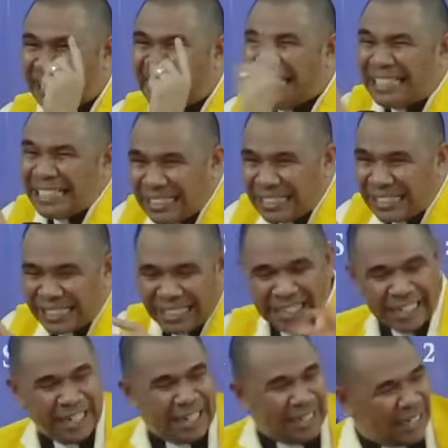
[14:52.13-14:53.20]
Injil.
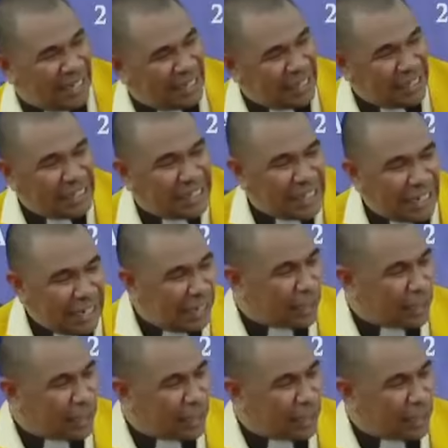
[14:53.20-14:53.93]
Injil